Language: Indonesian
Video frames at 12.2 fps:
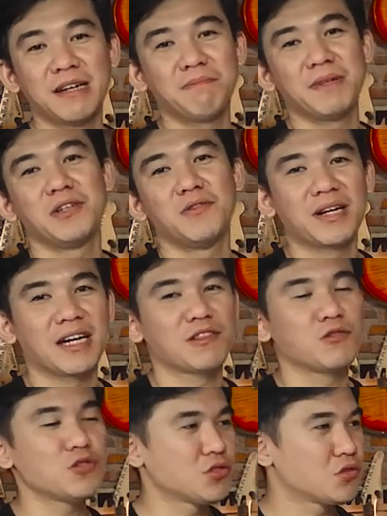
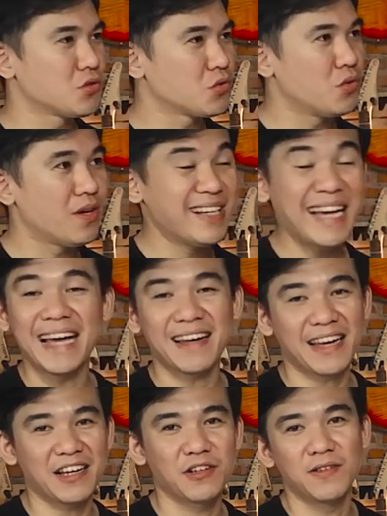GP200, gue
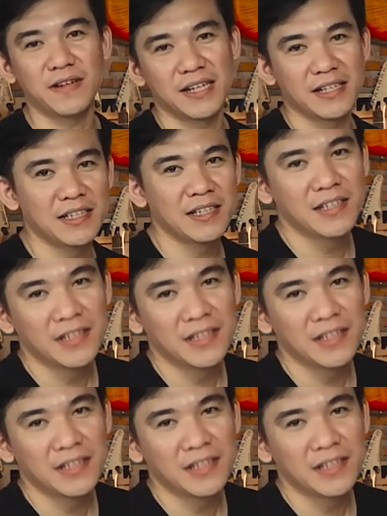direct doang.